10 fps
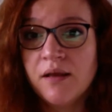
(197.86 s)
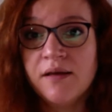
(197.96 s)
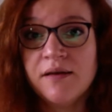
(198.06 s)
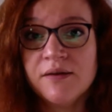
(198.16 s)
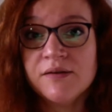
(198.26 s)

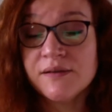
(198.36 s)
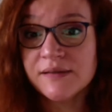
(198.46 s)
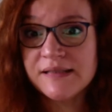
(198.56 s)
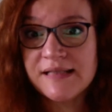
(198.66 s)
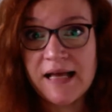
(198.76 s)
Euh,
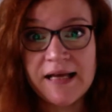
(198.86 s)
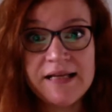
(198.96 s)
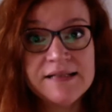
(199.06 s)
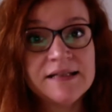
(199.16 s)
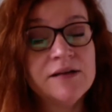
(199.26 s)
donc ça
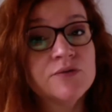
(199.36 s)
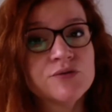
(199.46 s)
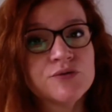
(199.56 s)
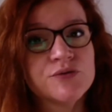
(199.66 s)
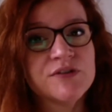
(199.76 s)
reste quelque
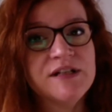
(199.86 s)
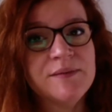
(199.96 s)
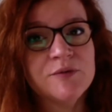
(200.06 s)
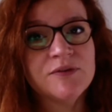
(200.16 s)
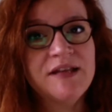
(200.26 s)
chose
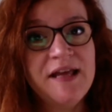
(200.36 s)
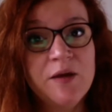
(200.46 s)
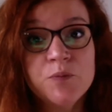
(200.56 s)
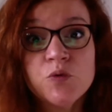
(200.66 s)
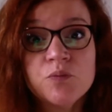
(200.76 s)

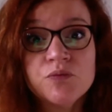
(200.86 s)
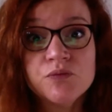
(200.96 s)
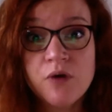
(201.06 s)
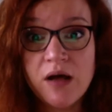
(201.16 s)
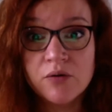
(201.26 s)
d'élémentaire pour
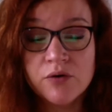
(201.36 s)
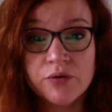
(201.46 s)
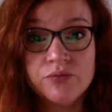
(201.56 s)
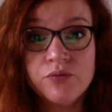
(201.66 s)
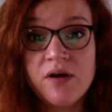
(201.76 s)
pouvoir, encore
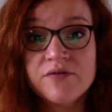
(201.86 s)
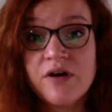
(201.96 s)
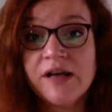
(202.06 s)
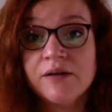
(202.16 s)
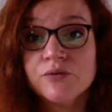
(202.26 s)
une fois,
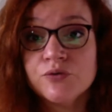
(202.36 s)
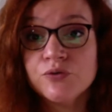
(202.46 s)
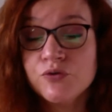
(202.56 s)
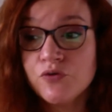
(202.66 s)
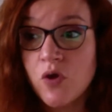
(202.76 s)
avoir quelque
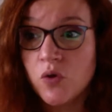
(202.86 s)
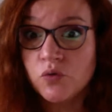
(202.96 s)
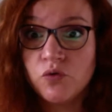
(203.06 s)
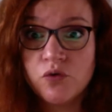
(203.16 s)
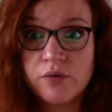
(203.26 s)
chose
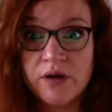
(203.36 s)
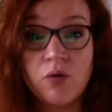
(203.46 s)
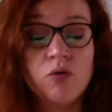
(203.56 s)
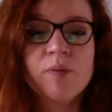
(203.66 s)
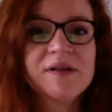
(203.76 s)
de cohérent.
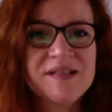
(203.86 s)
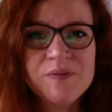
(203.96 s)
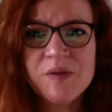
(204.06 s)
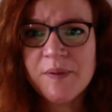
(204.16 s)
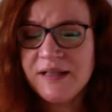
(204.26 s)
Le principe,
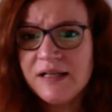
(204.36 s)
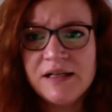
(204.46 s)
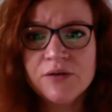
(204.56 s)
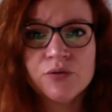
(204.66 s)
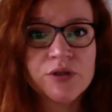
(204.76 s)
c'est pas d'aller
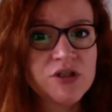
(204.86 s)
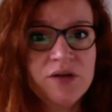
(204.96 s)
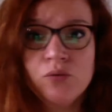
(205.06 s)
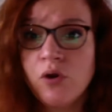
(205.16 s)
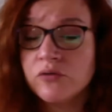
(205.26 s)
les corriger,
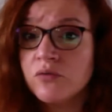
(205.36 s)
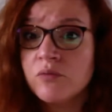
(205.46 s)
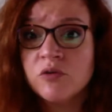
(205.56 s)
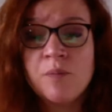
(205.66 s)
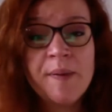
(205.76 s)
on leur
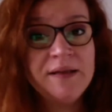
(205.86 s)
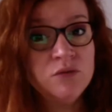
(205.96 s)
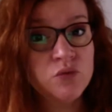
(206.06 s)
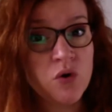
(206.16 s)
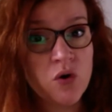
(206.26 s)
demande pas de
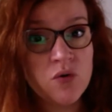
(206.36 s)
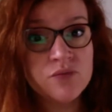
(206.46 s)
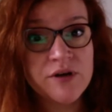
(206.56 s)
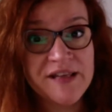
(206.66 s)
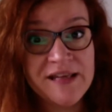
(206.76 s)
nous
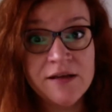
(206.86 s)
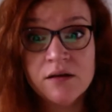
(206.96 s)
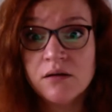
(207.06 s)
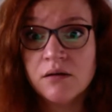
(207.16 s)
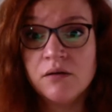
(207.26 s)
renvoyer
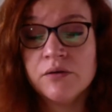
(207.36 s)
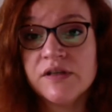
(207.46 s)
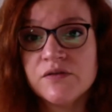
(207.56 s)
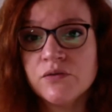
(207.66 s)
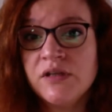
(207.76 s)
le
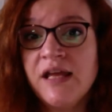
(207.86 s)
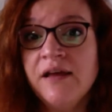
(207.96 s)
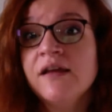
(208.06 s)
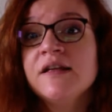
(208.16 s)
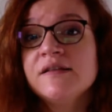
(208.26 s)
questionnaire,
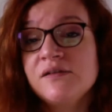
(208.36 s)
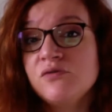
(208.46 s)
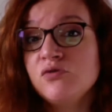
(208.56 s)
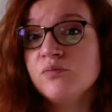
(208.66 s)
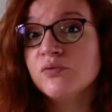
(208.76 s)
c'est
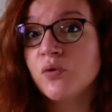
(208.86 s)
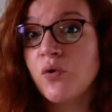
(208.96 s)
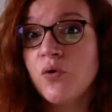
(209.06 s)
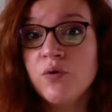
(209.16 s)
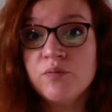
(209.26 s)
juste pour
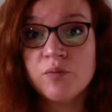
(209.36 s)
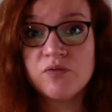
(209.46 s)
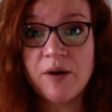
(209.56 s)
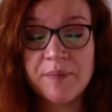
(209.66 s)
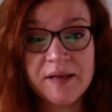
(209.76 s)
eux, pour
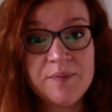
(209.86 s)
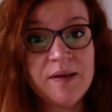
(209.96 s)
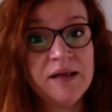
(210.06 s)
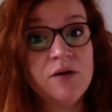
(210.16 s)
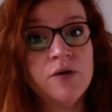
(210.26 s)
pouvoir
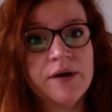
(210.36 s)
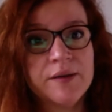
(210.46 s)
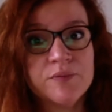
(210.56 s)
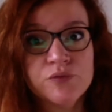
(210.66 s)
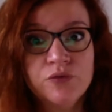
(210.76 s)
préparer leurs
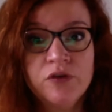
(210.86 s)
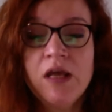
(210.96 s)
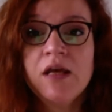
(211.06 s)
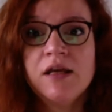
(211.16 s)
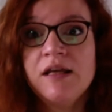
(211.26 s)
réponses
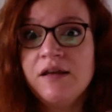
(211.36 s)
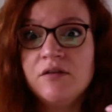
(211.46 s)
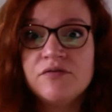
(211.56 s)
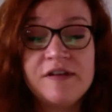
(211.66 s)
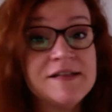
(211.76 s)
et
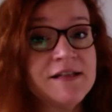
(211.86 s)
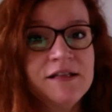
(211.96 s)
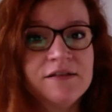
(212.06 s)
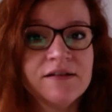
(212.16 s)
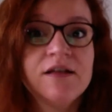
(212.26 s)

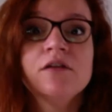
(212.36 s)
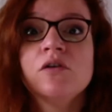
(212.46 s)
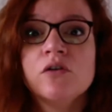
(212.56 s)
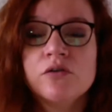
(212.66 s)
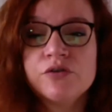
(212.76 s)
faciliter
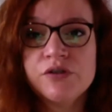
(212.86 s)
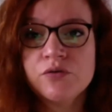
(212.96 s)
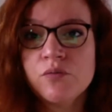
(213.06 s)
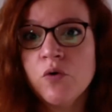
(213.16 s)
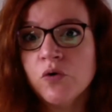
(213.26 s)

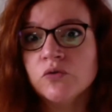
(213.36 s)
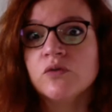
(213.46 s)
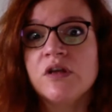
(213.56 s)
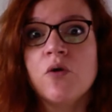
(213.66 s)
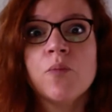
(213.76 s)
l'enregistrement quand on
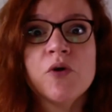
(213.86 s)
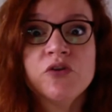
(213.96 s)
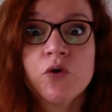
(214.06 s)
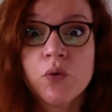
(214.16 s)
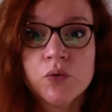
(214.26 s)
est en
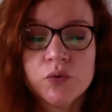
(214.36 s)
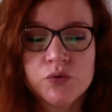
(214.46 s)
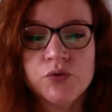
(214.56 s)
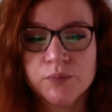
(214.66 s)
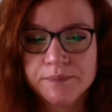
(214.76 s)
mode
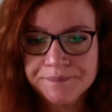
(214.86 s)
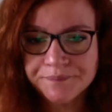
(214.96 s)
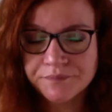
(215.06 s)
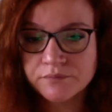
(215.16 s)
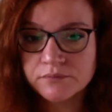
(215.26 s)
audio.
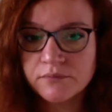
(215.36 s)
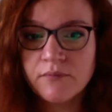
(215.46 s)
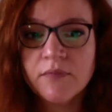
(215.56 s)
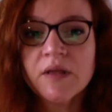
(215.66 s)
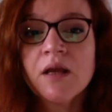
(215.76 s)

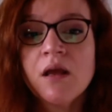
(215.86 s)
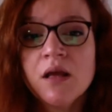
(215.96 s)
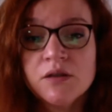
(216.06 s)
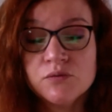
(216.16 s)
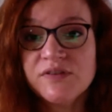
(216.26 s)

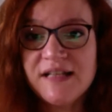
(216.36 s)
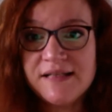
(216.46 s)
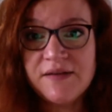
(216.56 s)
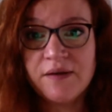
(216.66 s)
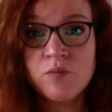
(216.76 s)
Donc ça,
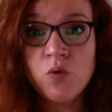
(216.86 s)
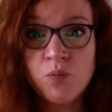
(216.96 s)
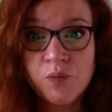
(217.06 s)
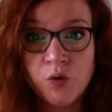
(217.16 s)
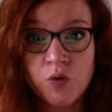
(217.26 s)
c'est vraiment
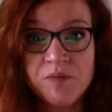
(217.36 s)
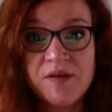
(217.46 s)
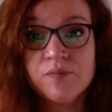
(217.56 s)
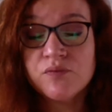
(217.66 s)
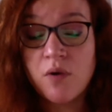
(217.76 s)
le premier
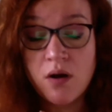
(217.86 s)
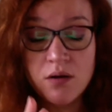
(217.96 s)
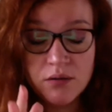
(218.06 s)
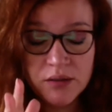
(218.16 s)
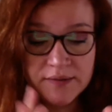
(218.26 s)

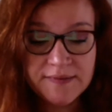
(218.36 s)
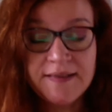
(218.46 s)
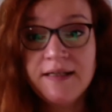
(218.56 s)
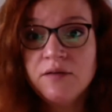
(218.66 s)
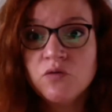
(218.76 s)
point,
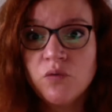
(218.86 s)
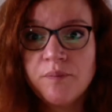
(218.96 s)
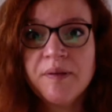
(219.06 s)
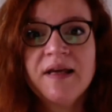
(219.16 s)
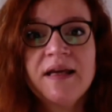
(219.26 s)
c'est de
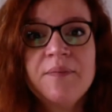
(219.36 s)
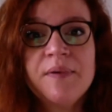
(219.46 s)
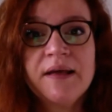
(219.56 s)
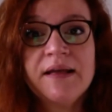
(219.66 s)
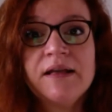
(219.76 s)

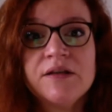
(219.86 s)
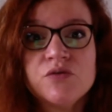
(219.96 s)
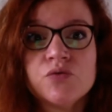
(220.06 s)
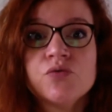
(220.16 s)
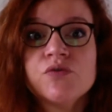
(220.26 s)
préparer les
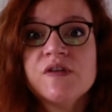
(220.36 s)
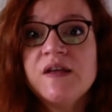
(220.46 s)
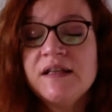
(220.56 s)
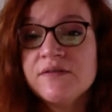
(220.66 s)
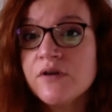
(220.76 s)
choses
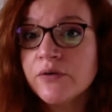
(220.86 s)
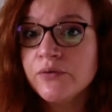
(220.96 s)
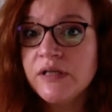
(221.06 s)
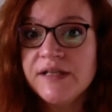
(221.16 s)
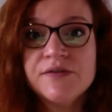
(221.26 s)
et d'avoir
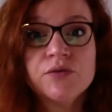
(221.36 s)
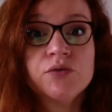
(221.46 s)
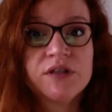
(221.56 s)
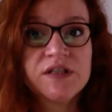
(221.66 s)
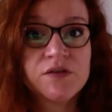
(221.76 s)
une liste de
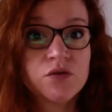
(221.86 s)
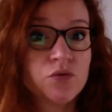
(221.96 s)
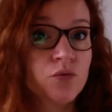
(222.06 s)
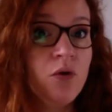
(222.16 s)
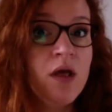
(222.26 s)

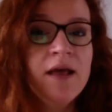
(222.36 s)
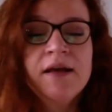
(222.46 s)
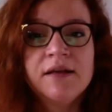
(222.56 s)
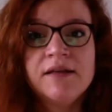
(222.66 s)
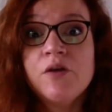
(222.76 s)
questions.
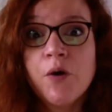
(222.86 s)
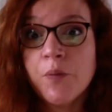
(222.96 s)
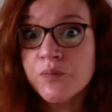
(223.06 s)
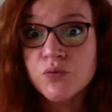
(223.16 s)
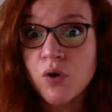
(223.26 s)
Et
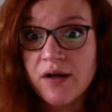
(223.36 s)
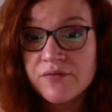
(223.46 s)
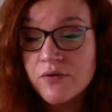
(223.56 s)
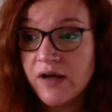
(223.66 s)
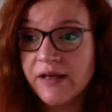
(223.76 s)
d'ailleurs, pour
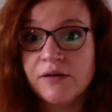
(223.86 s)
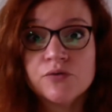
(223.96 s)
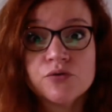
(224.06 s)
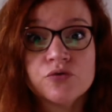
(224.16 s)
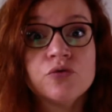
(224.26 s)
avoir quelque
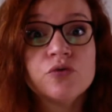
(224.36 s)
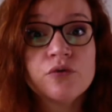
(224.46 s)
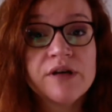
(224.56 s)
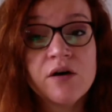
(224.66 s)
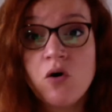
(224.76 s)
chose de
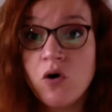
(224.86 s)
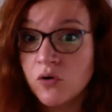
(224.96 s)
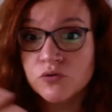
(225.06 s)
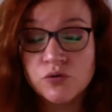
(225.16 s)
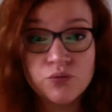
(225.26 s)
cohérent
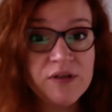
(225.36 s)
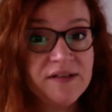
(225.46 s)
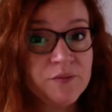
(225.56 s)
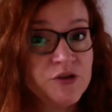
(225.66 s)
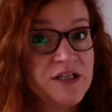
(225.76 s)
entre tous les
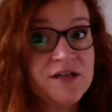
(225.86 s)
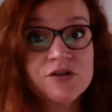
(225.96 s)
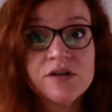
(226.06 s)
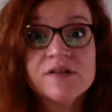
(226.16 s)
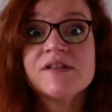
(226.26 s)

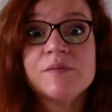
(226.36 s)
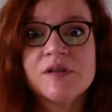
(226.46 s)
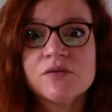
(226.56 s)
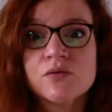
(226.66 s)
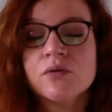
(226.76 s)
témoignages, c'est
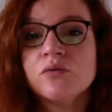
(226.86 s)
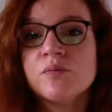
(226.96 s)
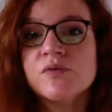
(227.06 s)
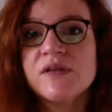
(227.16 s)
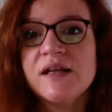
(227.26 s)
bien sûr de
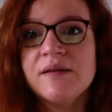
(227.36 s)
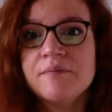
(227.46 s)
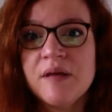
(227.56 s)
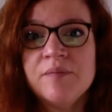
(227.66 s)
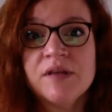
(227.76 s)
poser les
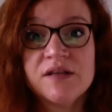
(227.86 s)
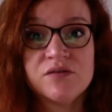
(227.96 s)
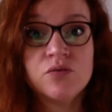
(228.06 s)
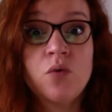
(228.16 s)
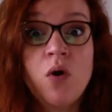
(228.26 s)
mêmes
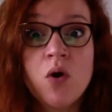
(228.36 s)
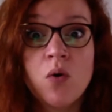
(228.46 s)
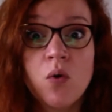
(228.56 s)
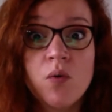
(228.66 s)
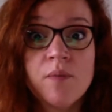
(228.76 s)
questions
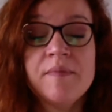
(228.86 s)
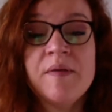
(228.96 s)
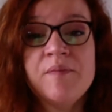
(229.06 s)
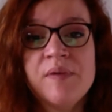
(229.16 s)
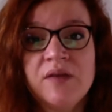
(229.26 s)
aux
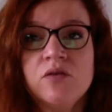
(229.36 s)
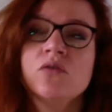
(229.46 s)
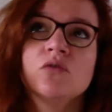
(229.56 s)
mêmes personnes.